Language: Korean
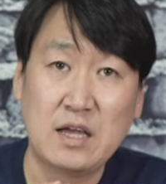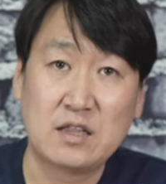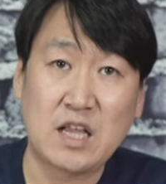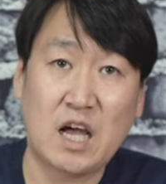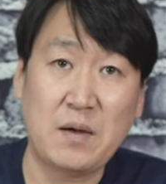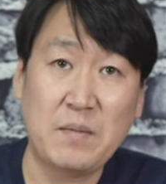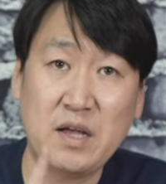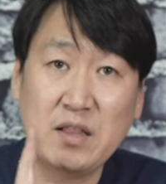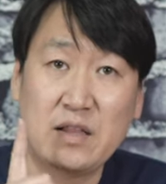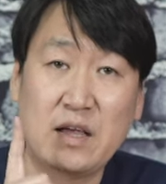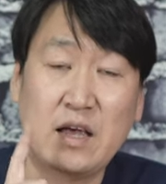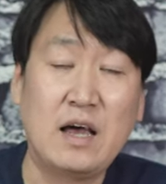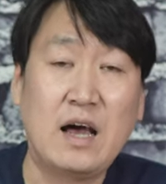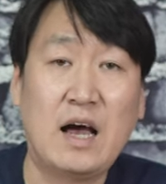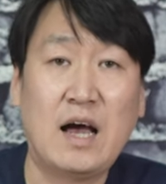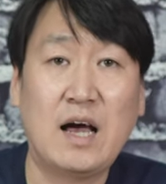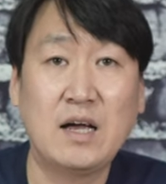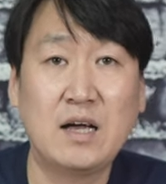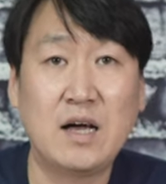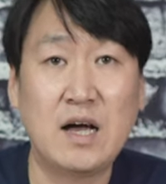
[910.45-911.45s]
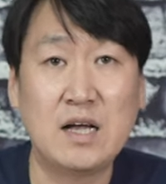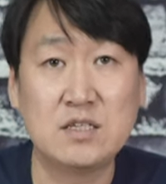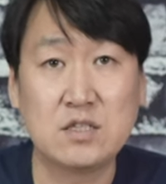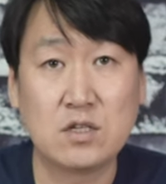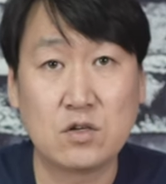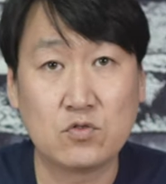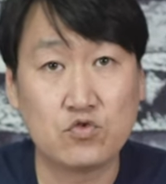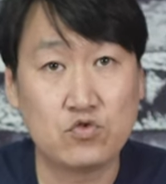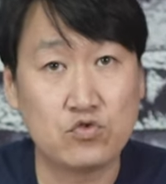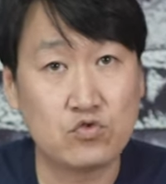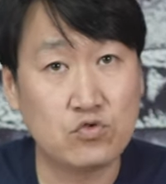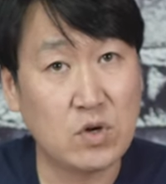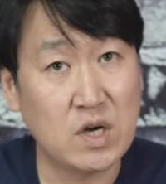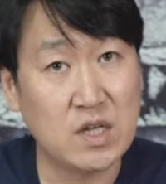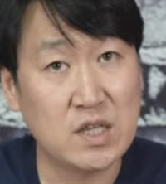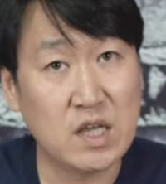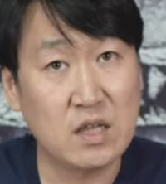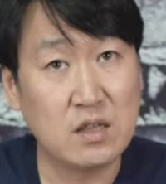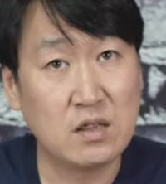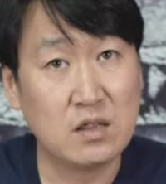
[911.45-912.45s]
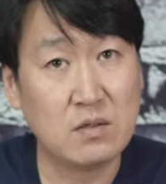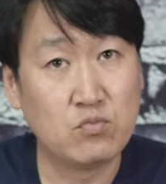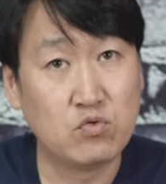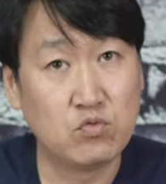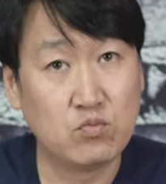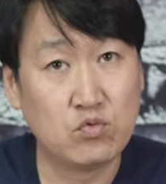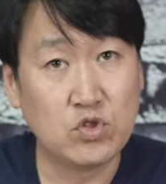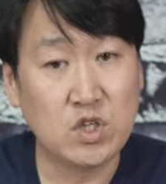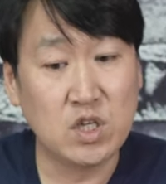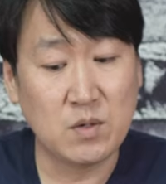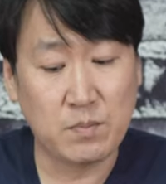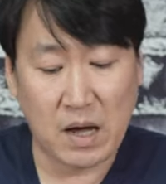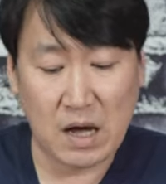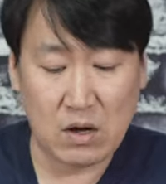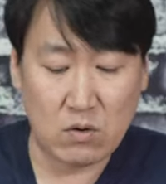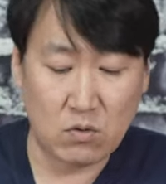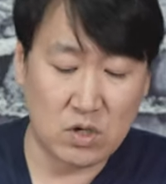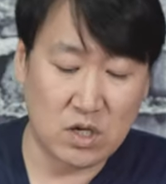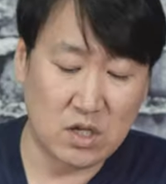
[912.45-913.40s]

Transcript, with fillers: 다만 한 가지 더 추가된 부분이 바로